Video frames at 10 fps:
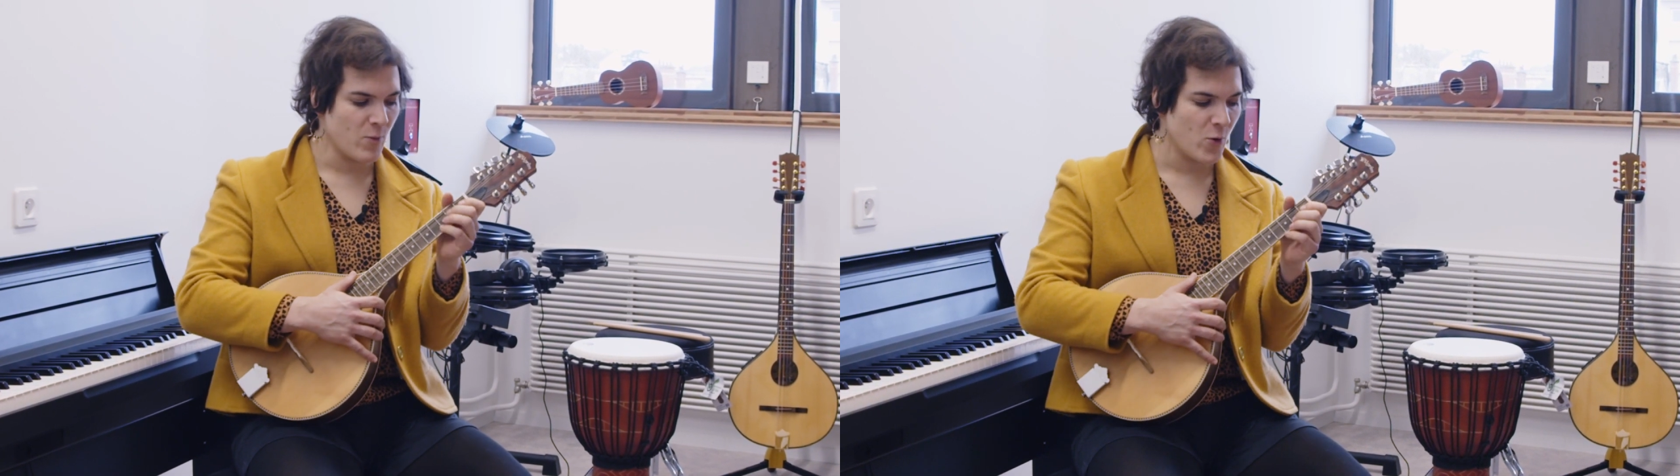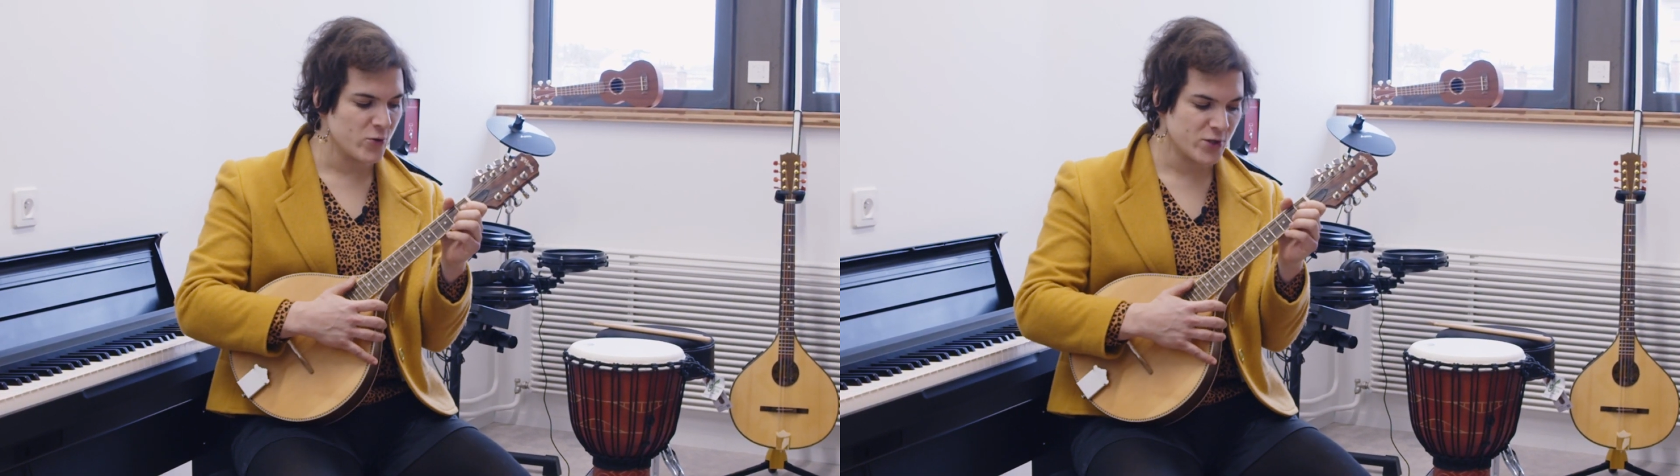
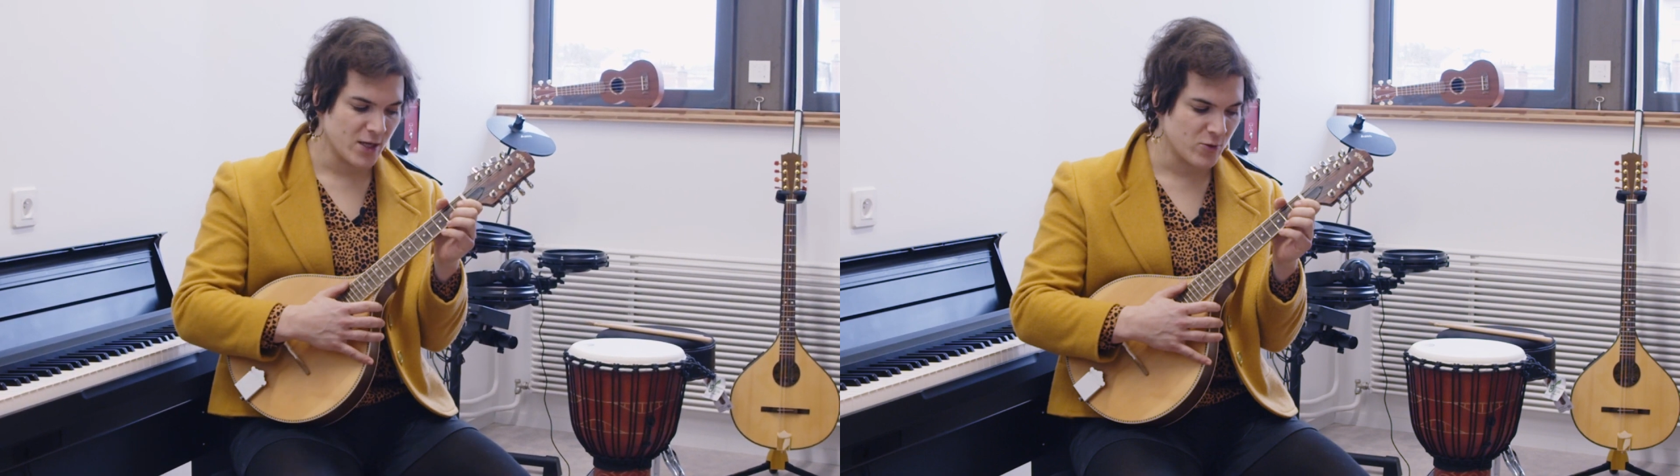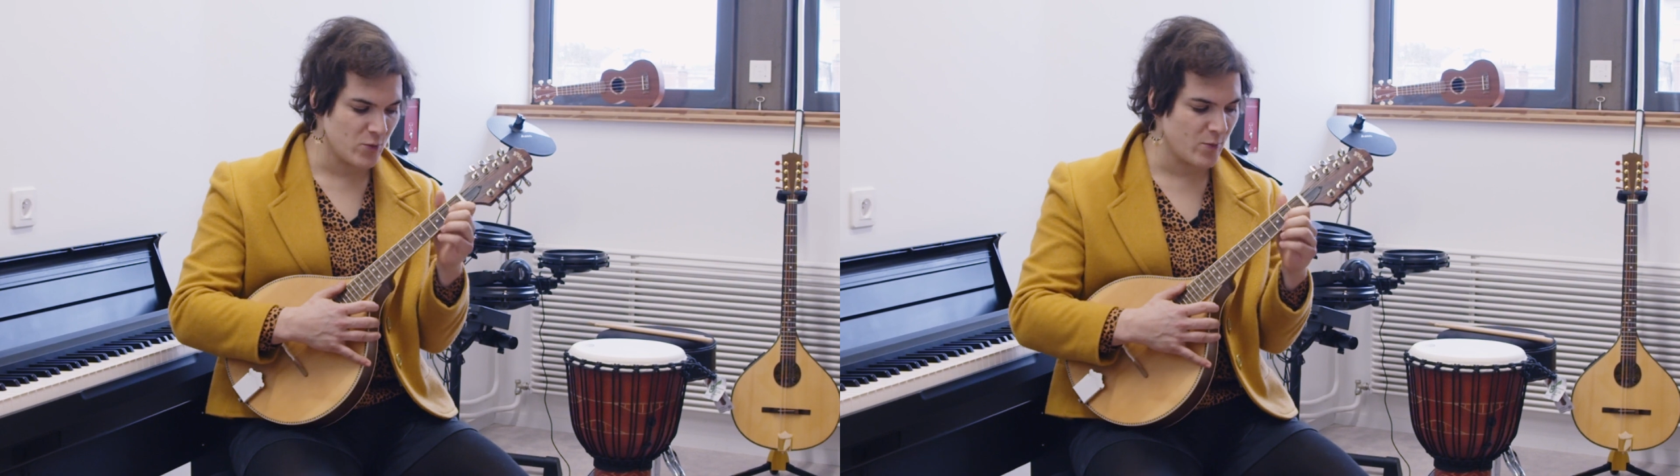manche,
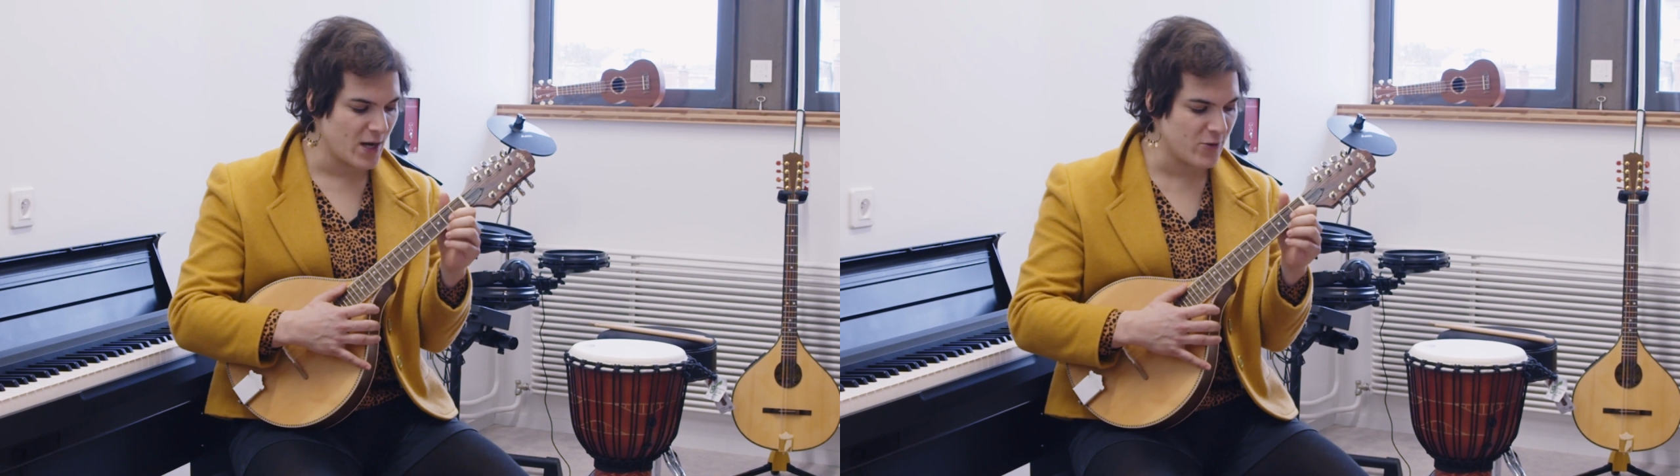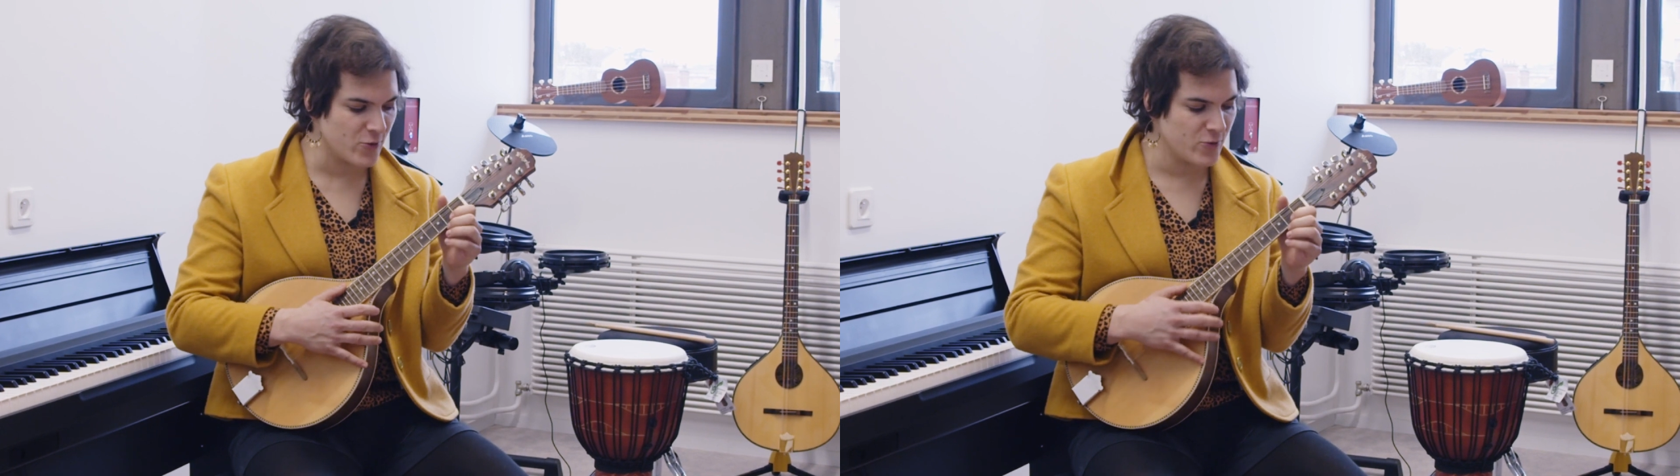avec une
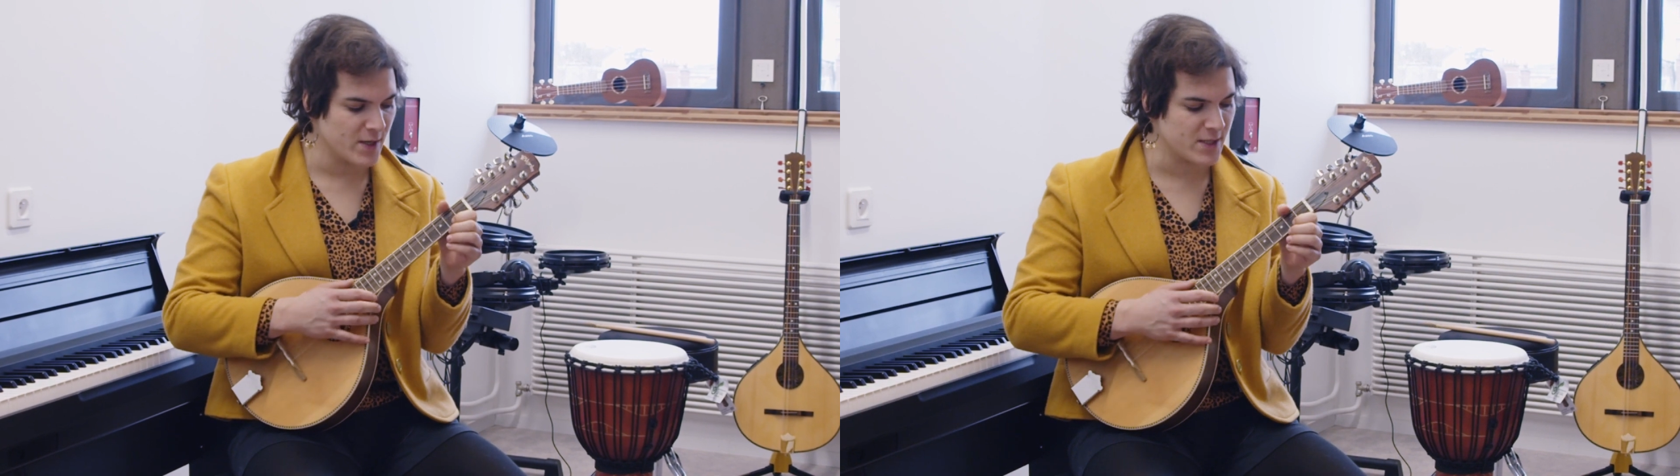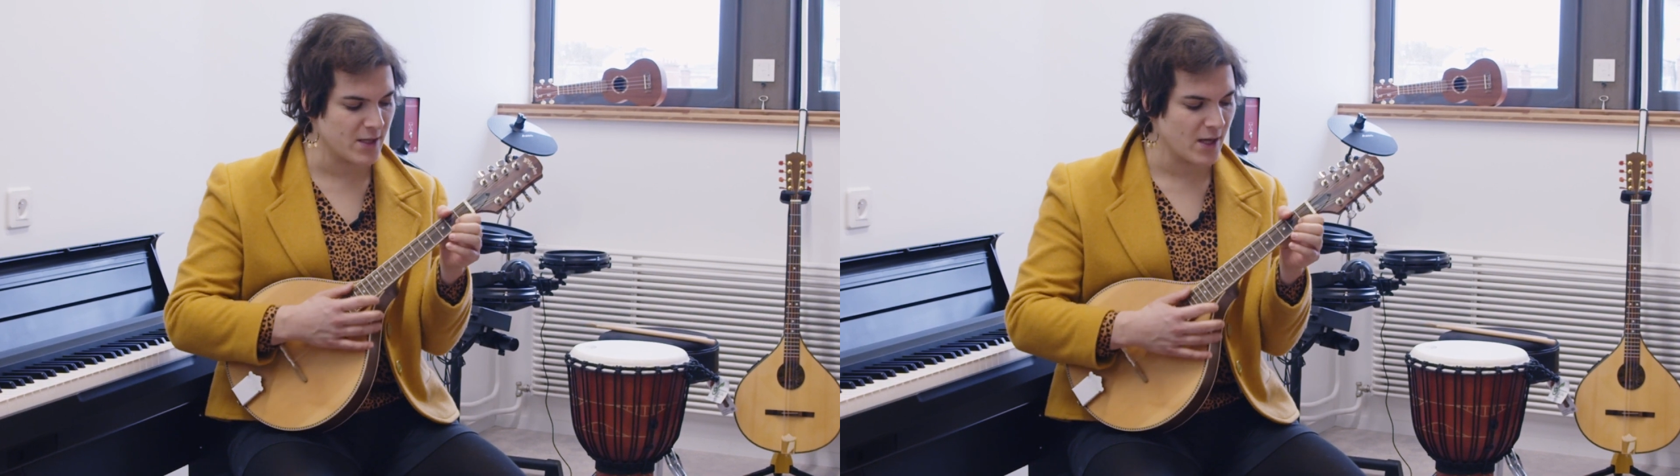belle tenue,
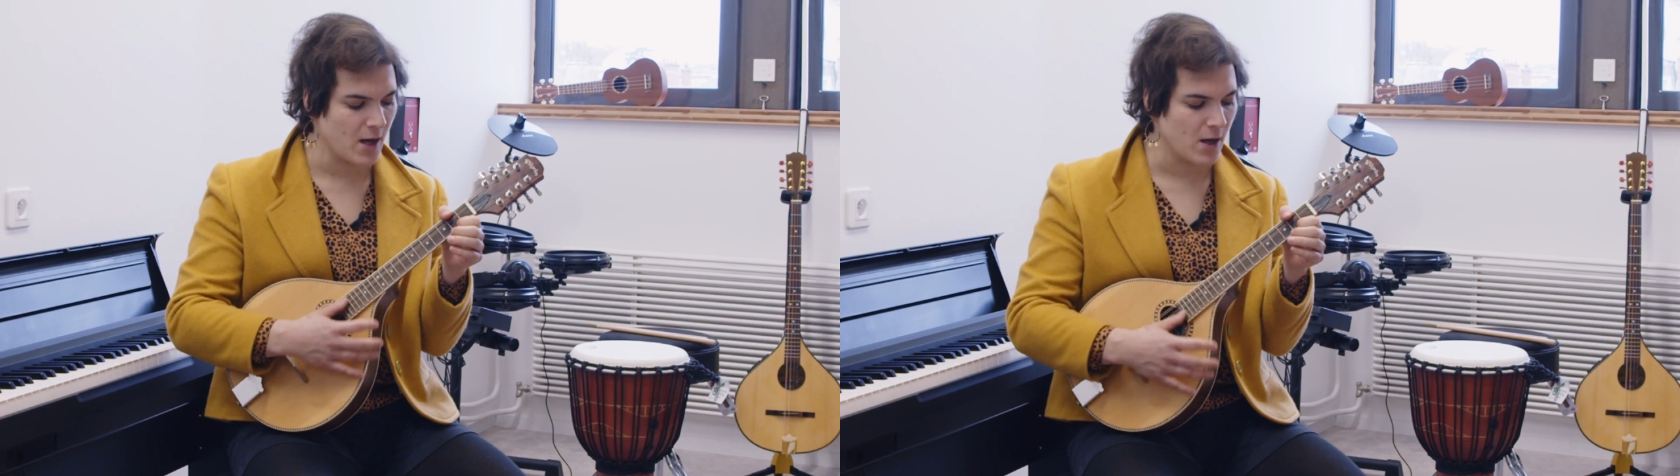etc.